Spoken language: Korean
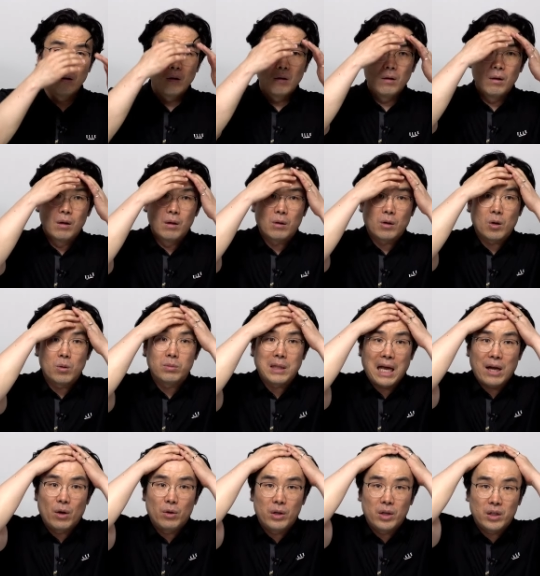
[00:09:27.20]
그럼
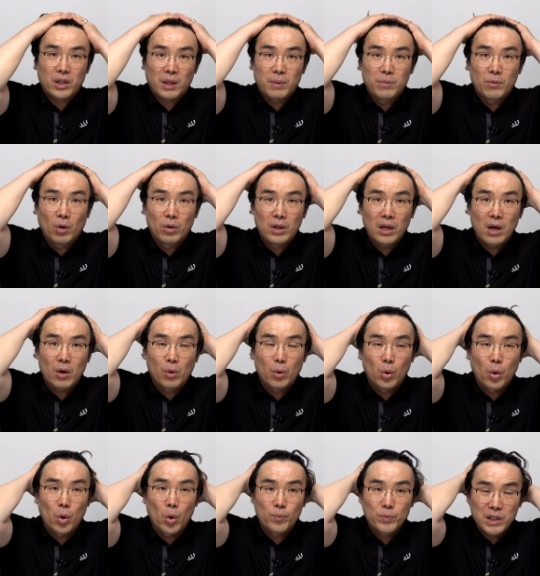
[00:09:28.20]
당연히
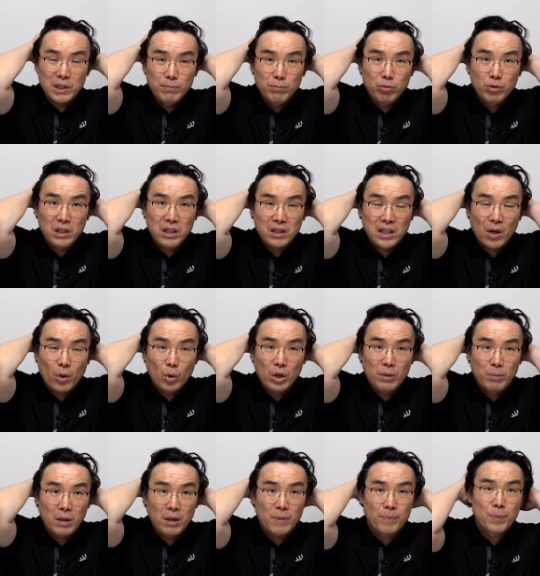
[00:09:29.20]
김건희하고 친분이 있다고
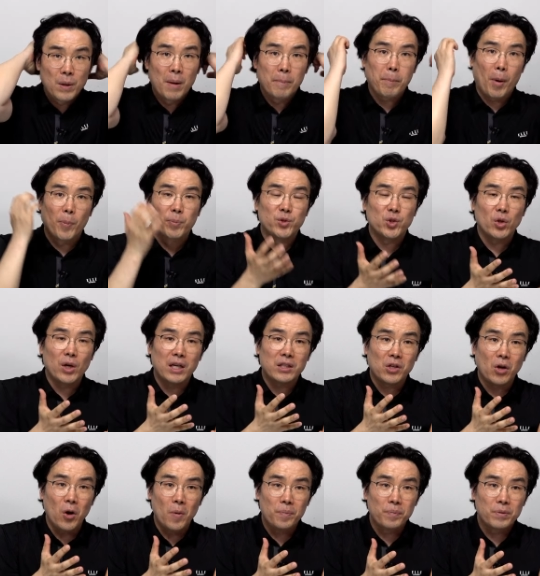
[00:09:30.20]
이미
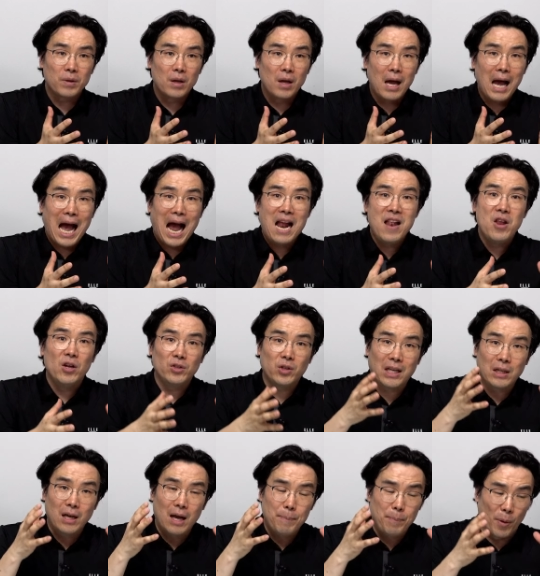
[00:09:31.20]
법정에서 알려져,
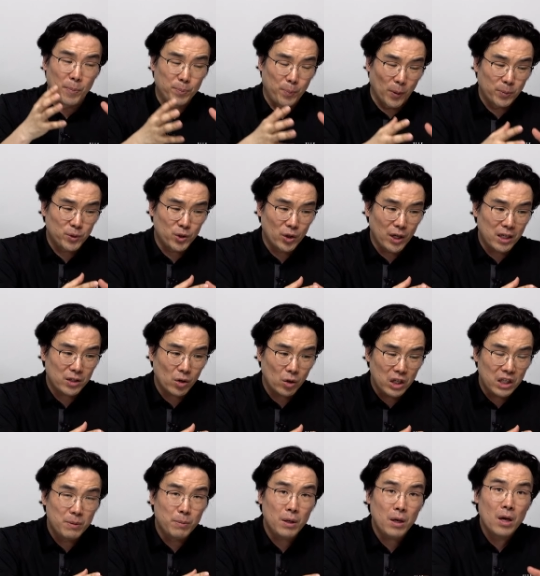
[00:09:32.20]
법정에서
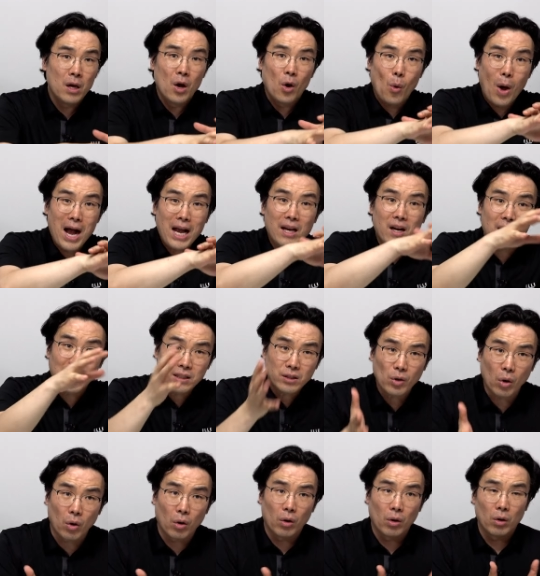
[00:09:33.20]
이미 확인을
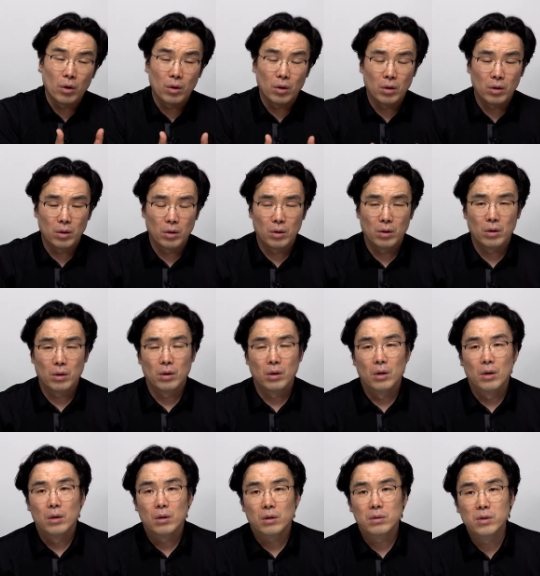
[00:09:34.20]
했어.
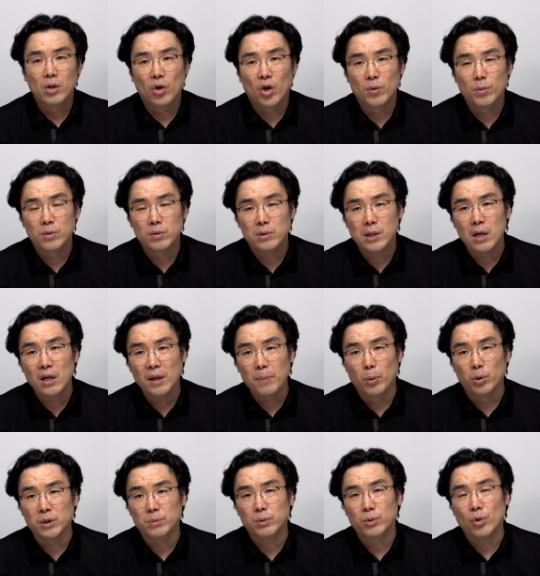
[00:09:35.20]
근데 여러분 생각해
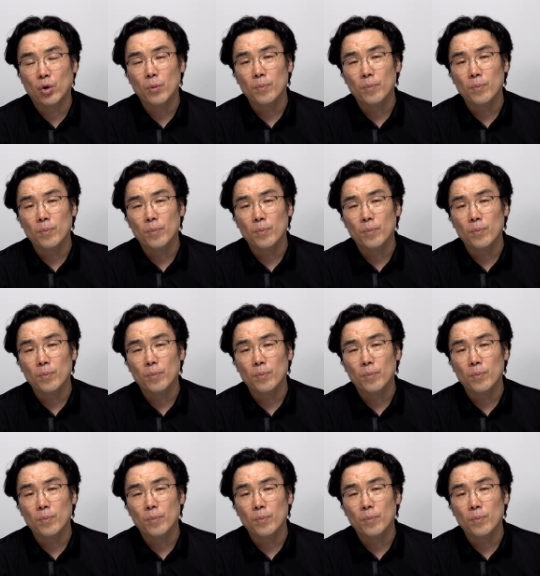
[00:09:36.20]
보십시오.